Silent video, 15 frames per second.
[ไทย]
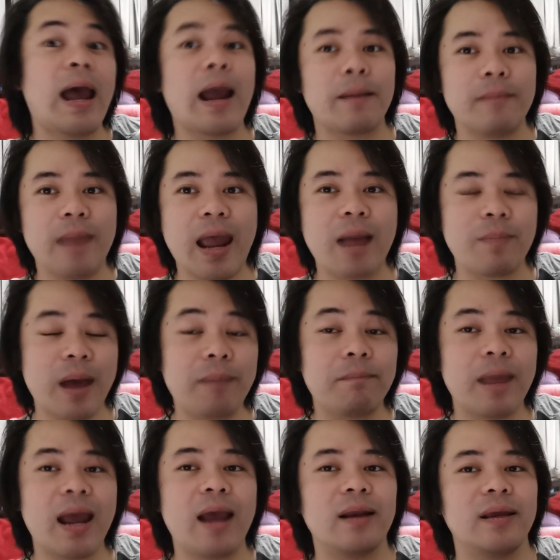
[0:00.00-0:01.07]
หักมากพับ
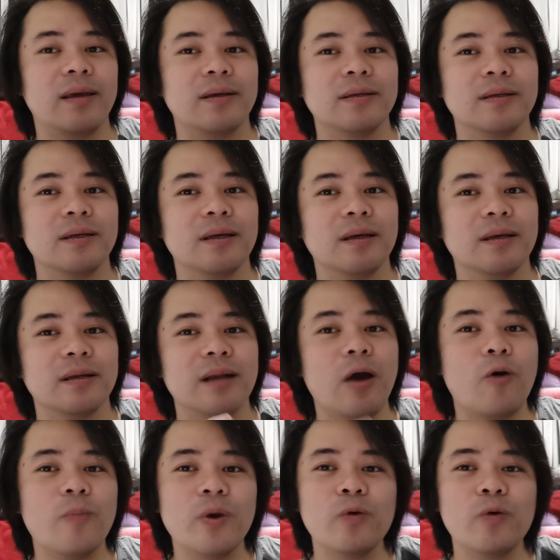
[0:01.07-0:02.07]
มากเนี่ย เรา